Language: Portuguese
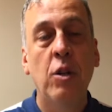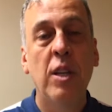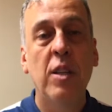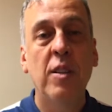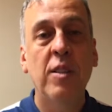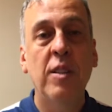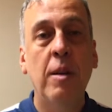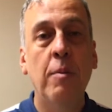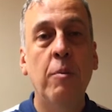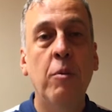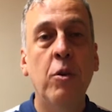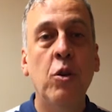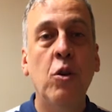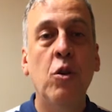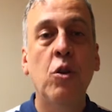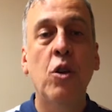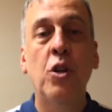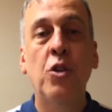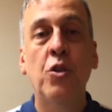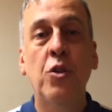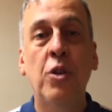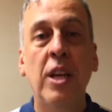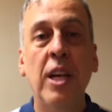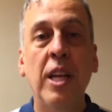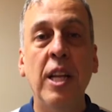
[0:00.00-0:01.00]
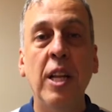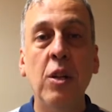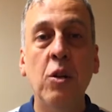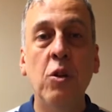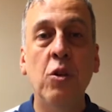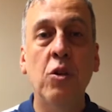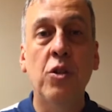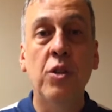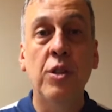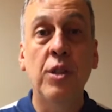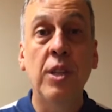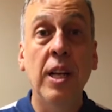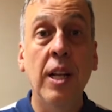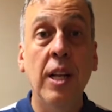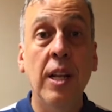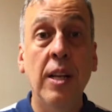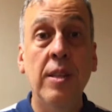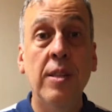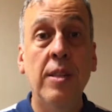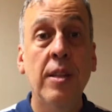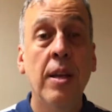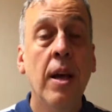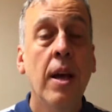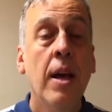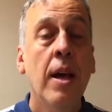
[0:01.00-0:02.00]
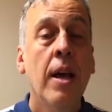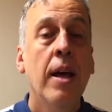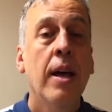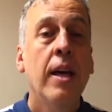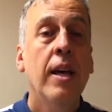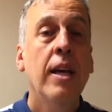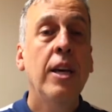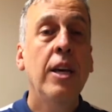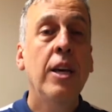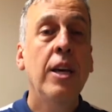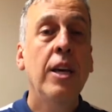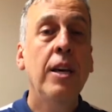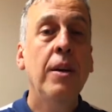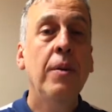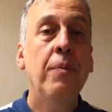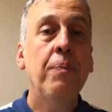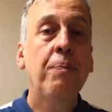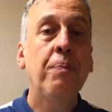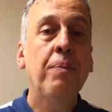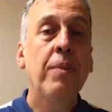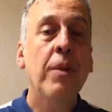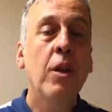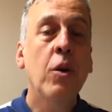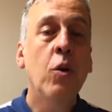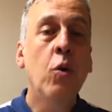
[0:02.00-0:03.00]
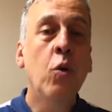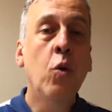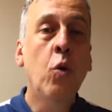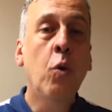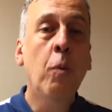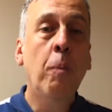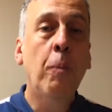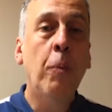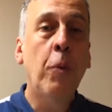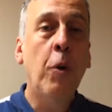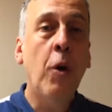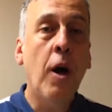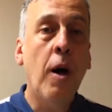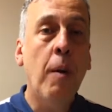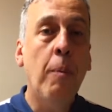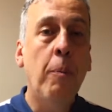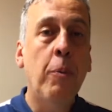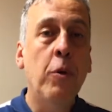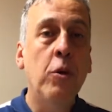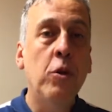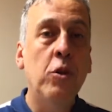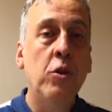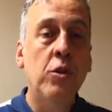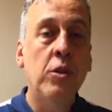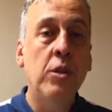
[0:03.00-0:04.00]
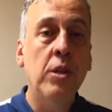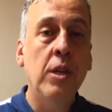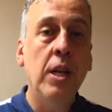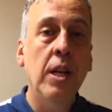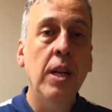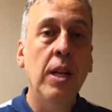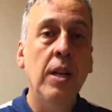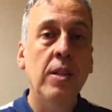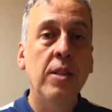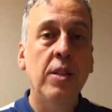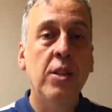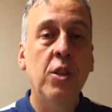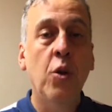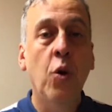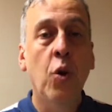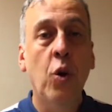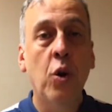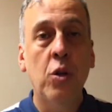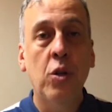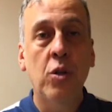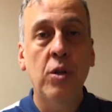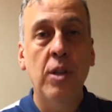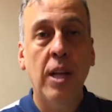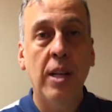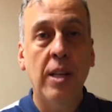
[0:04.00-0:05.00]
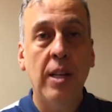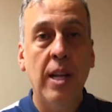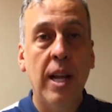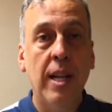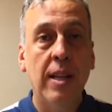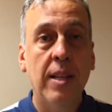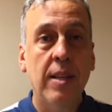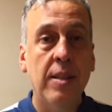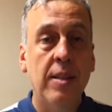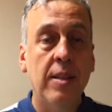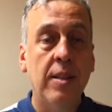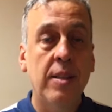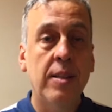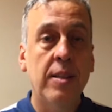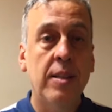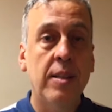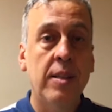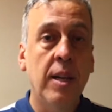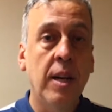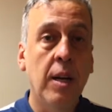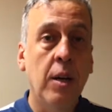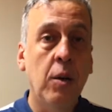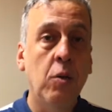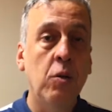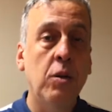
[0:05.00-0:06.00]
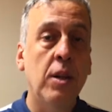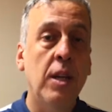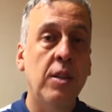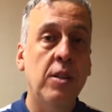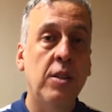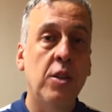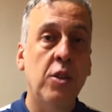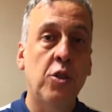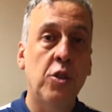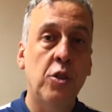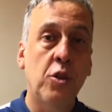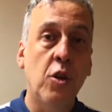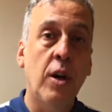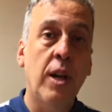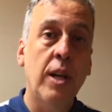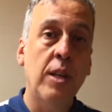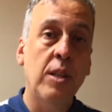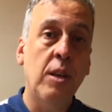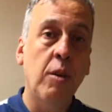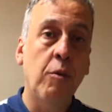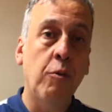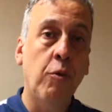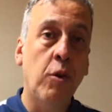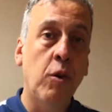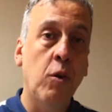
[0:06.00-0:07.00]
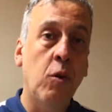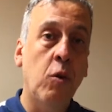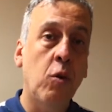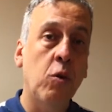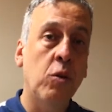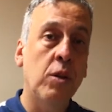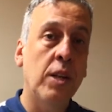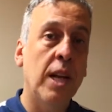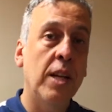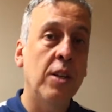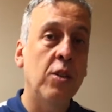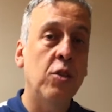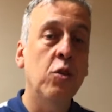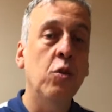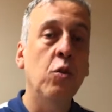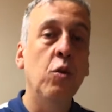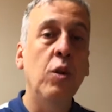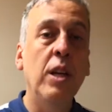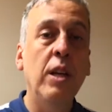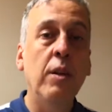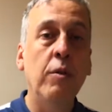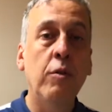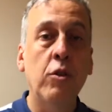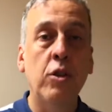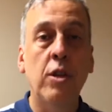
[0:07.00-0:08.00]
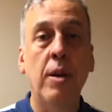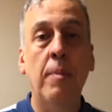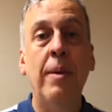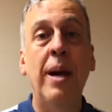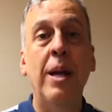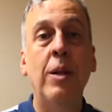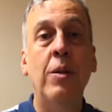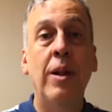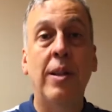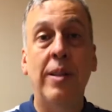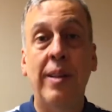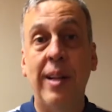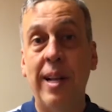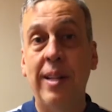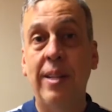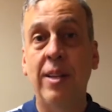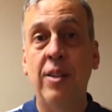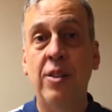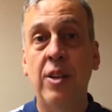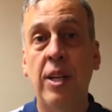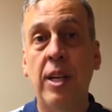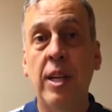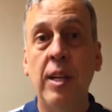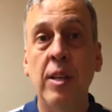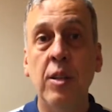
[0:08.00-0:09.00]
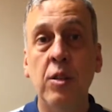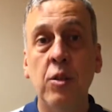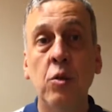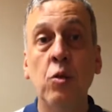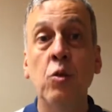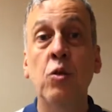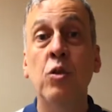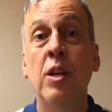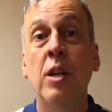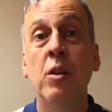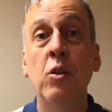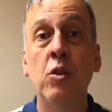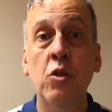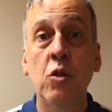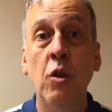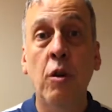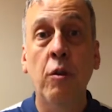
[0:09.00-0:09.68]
o testemunho do nosso querido Silas, e o próprio Silas e outros atletas estão nas histórias que foram contadas num livro chamado Atletas de Cristo nos anos